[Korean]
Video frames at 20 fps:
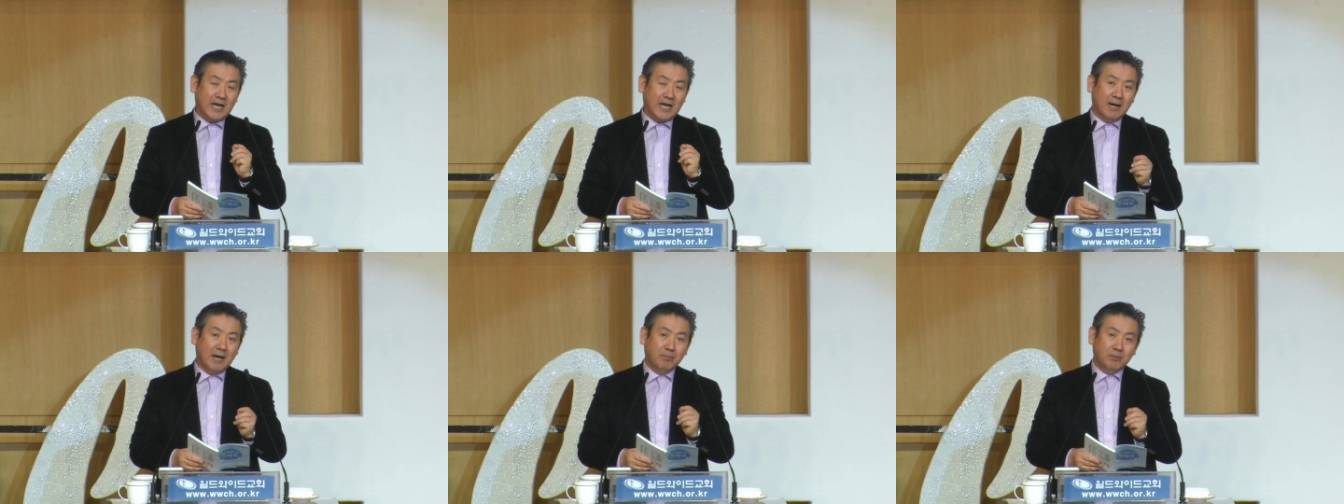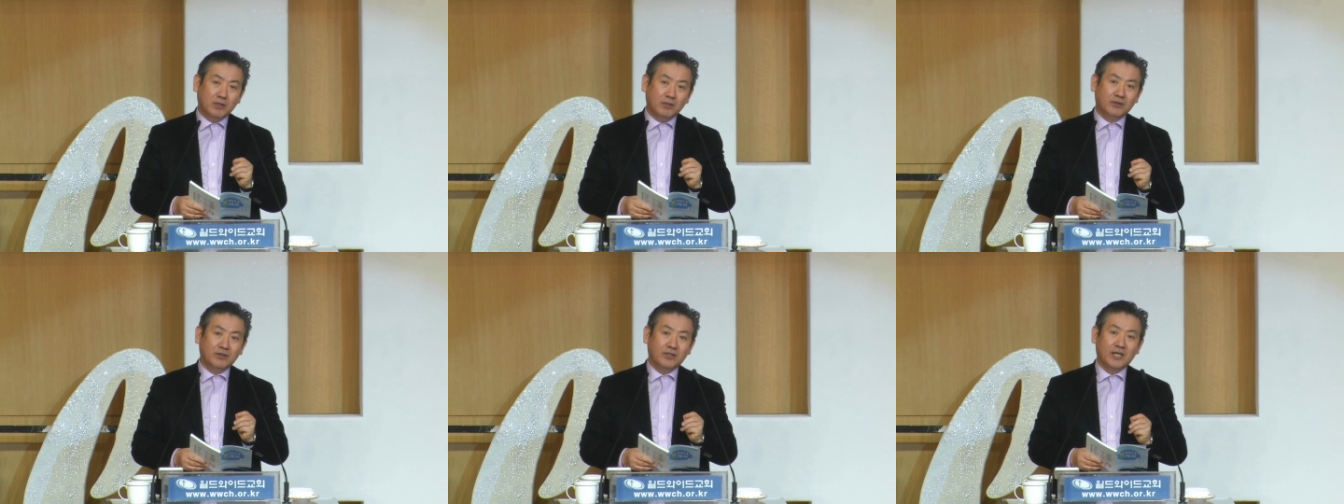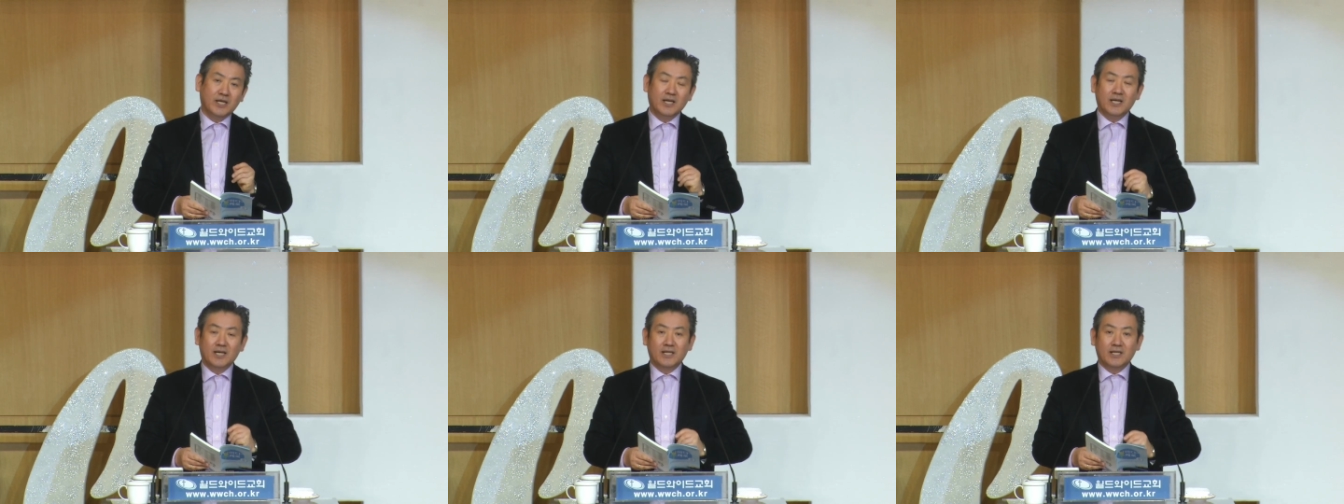
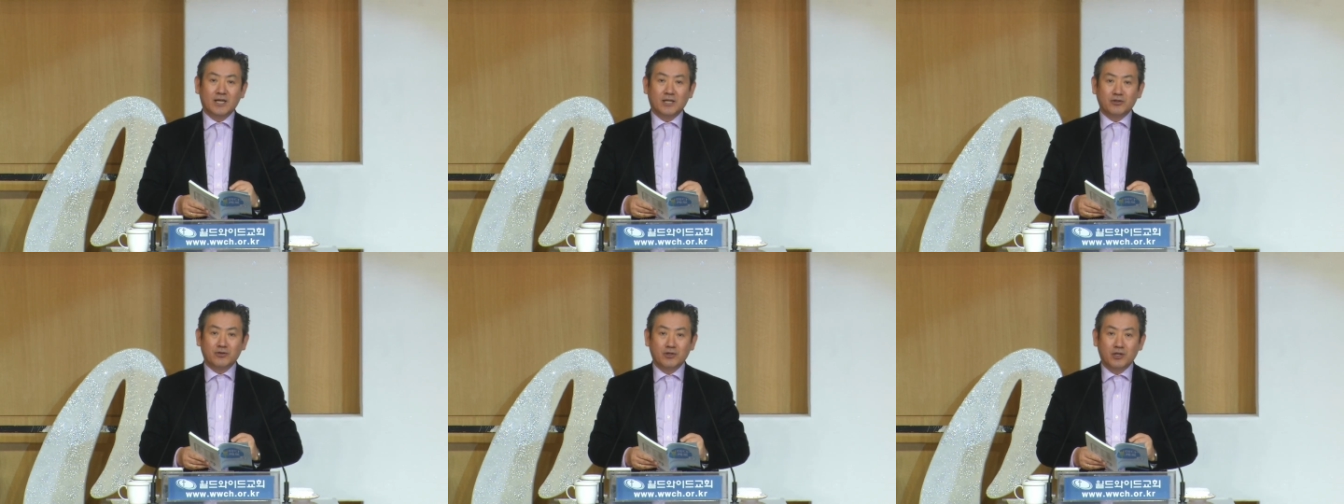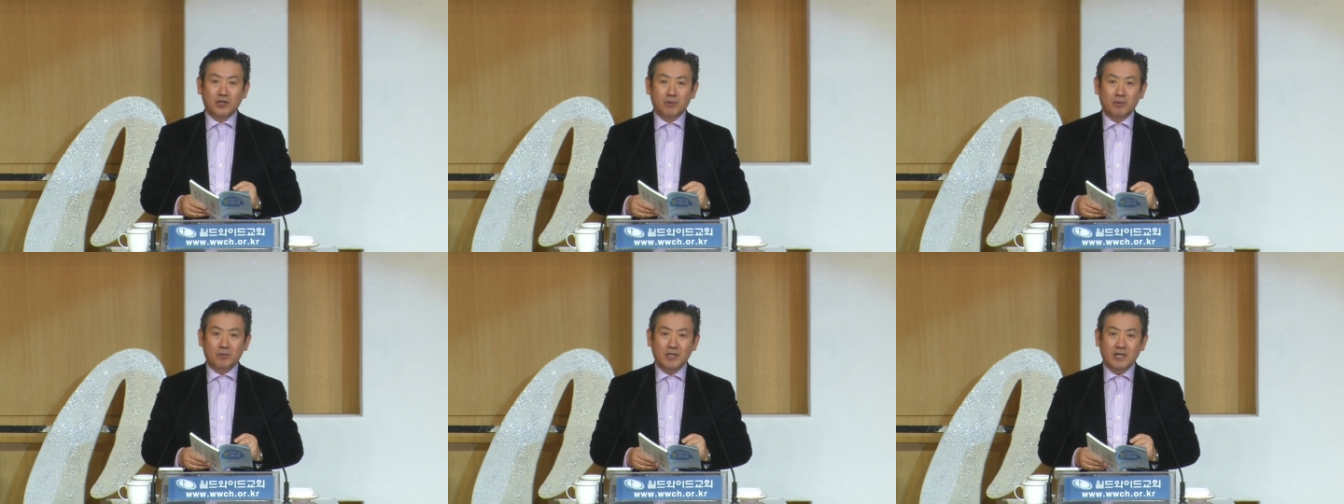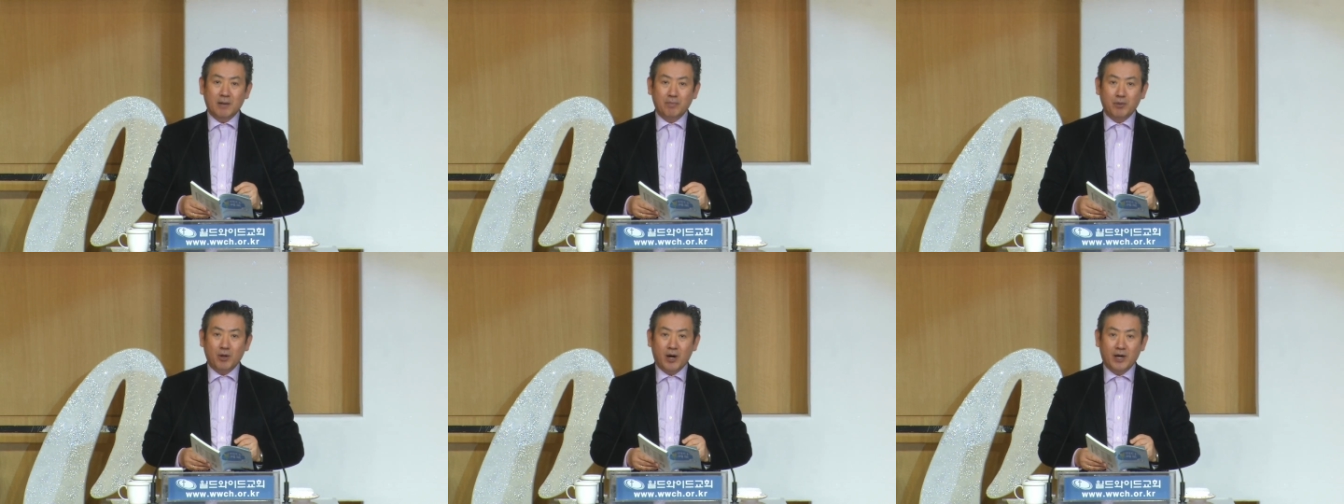사물들이
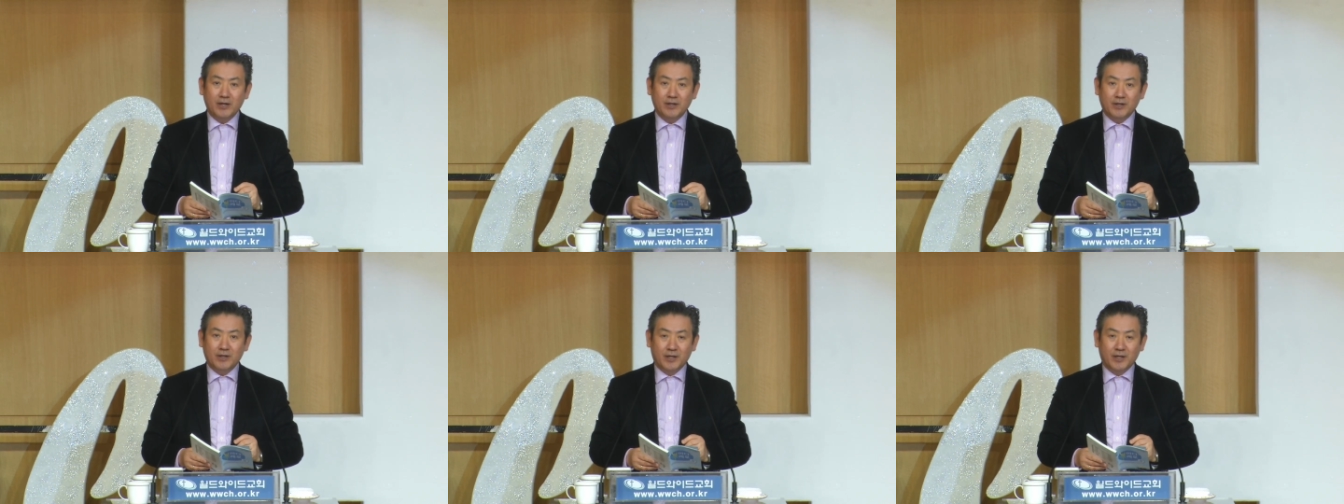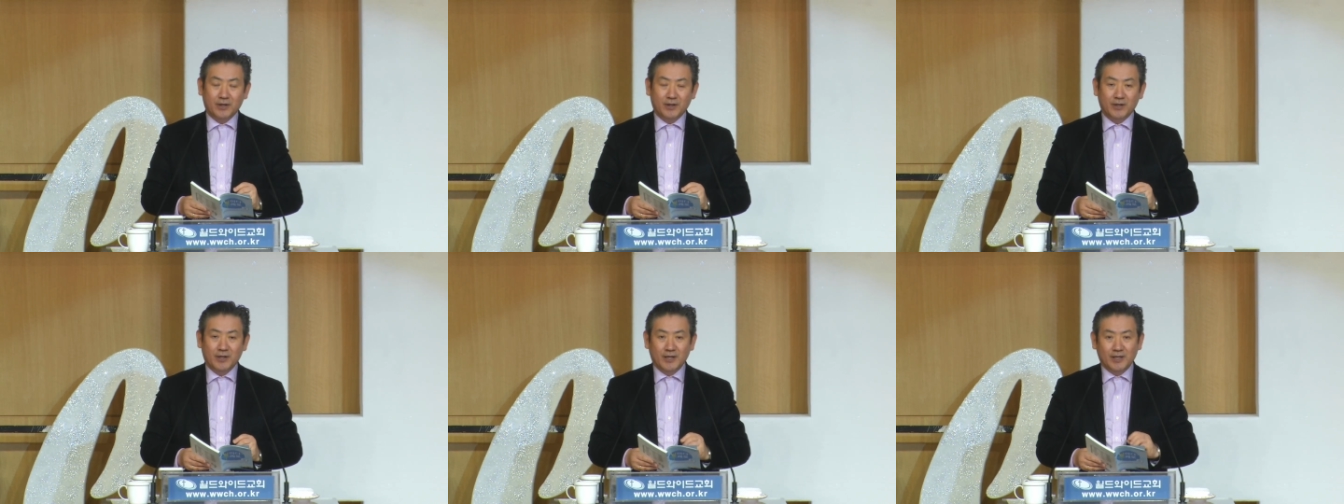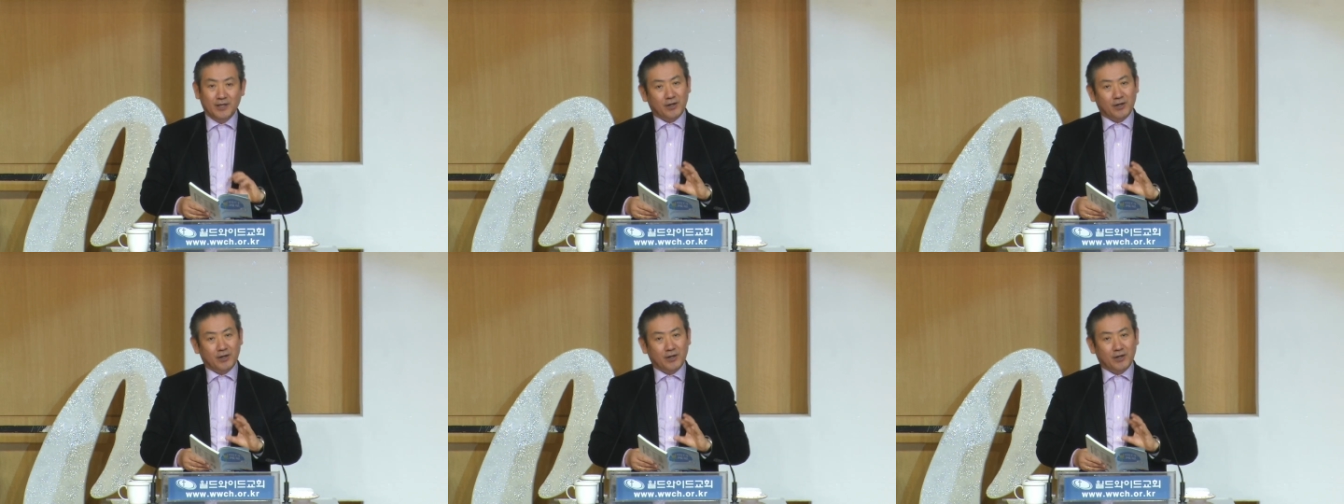예수님을 예표하는 거예요.